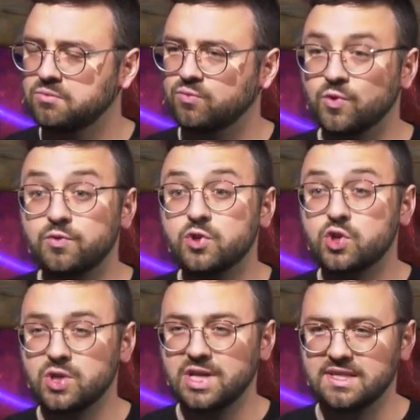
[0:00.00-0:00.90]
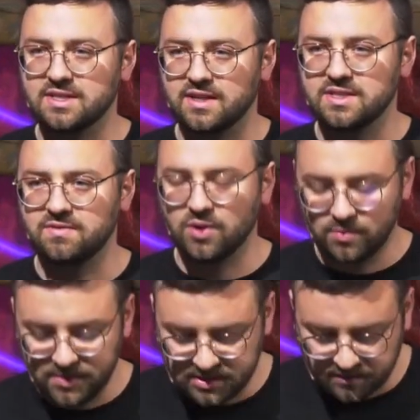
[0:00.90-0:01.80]
Wofür steht das Ganze?
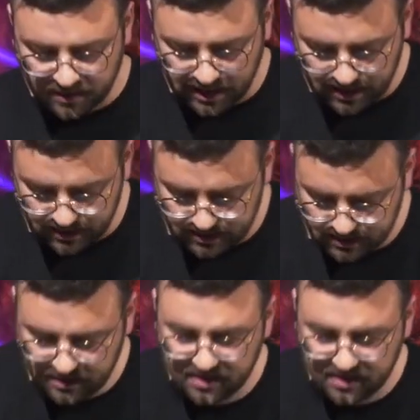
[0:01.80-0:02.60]
Warum dieser Vergleich?